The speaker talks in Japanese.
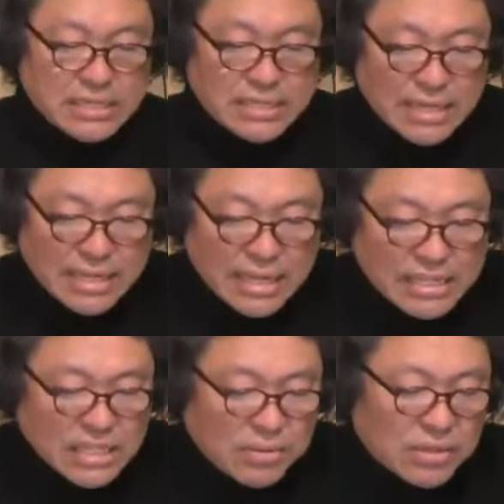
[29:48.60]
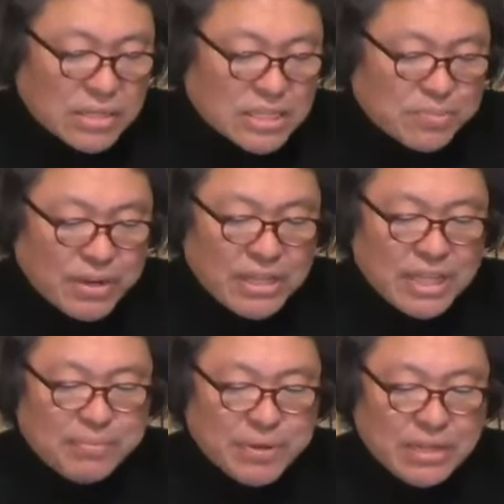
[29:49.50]
澤部石の子です。
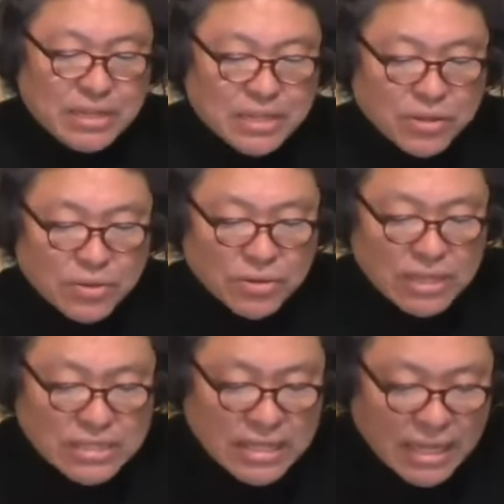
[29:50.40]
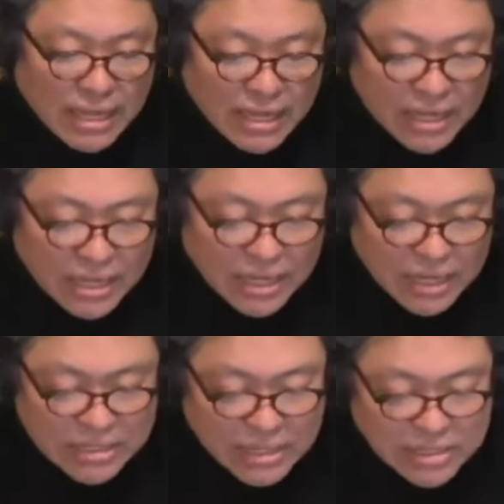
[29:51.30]
プリティプリティということでし
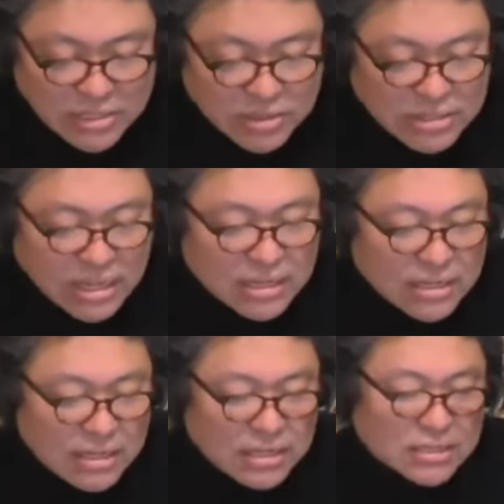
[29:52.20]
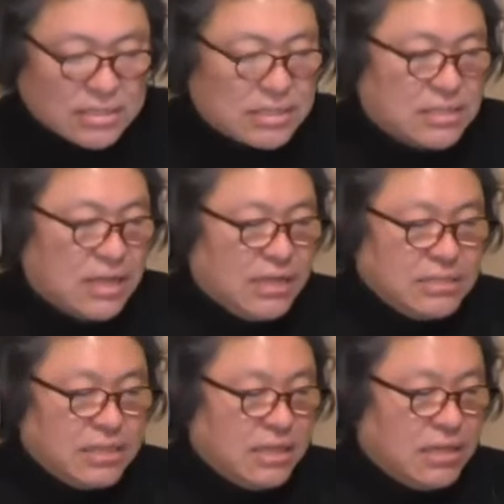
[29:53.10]
て、4月の5日リリースですね、
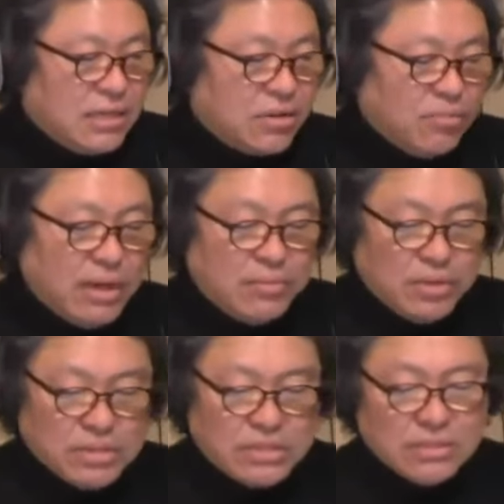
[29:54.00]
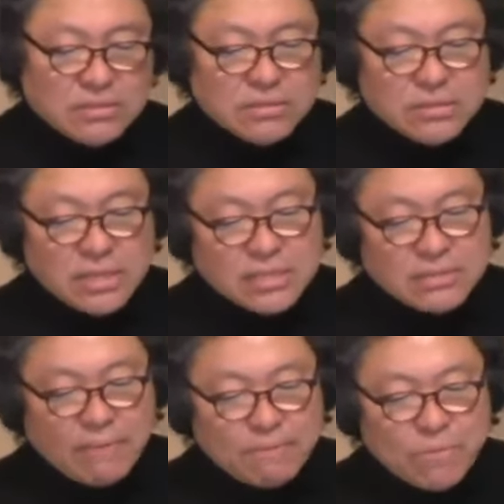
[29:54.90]
えー、5枚目のシングルで
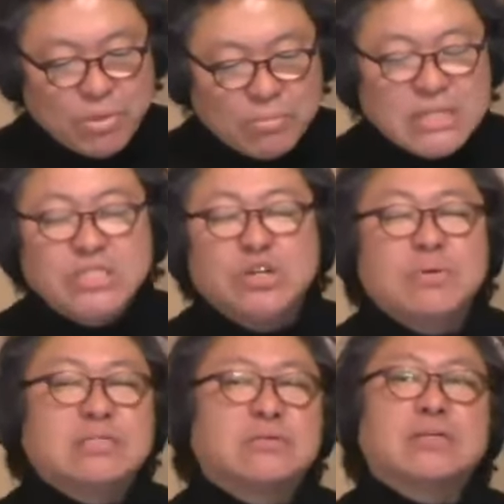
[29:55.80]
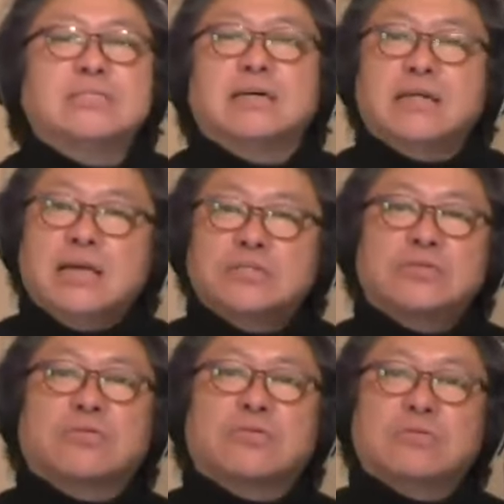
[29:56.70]
す。まあ、日曜日はストレンジャーがね、
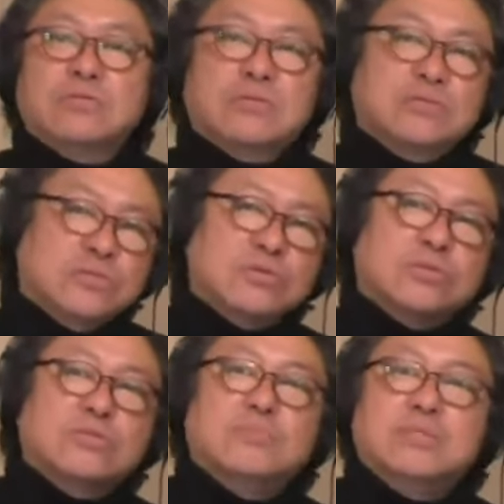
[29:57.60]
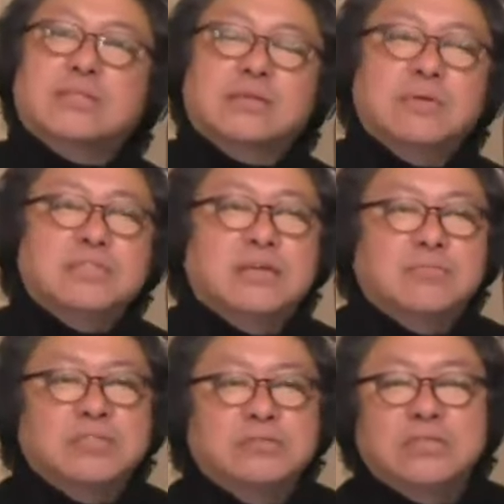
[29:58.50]
ちょっとこう、上昇気を見せてきまして、
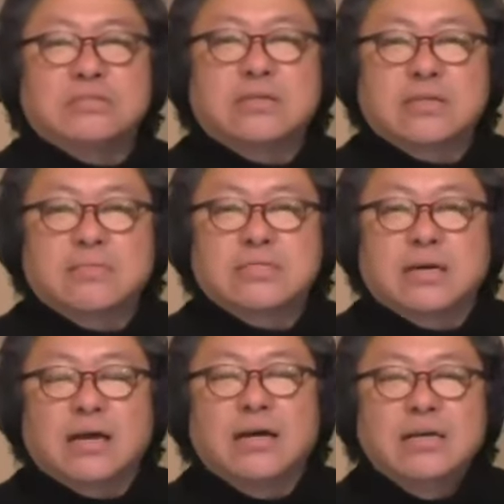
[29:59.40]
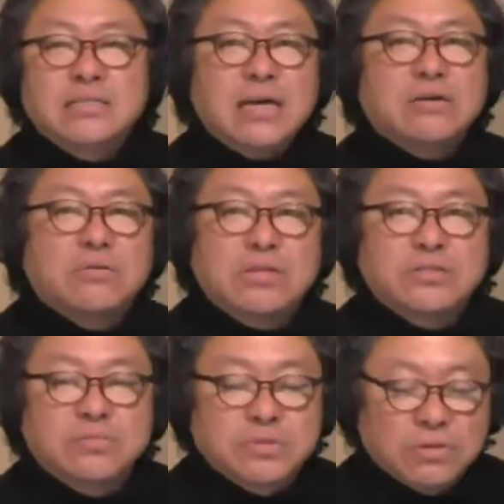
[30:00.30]
ベスト20に入ってきましたから、さあ、ここで
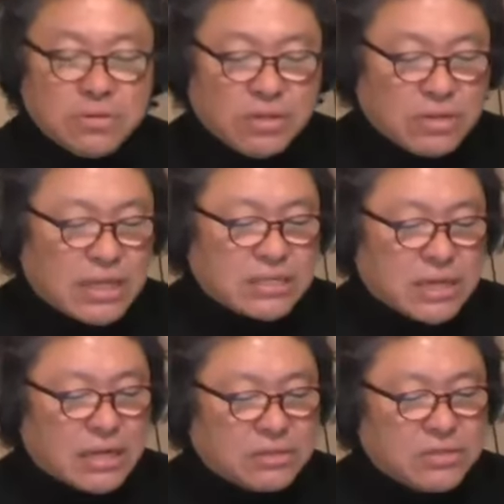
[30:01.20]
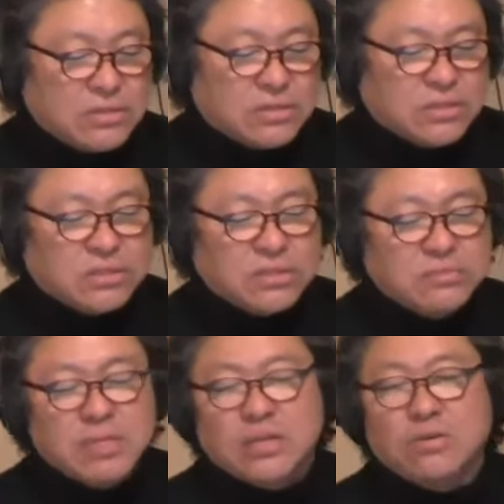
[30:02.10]
勝負ということで、同じく悪友、
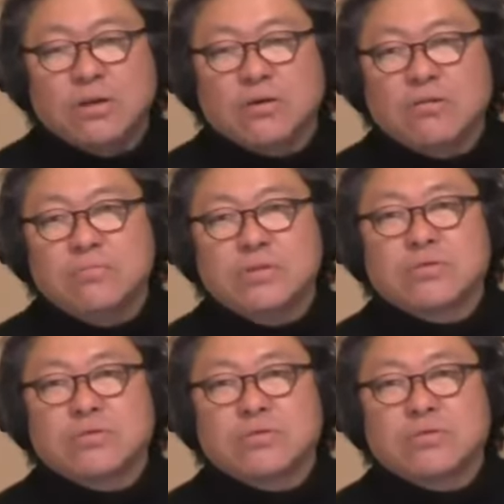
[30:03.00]
堤京平コンビの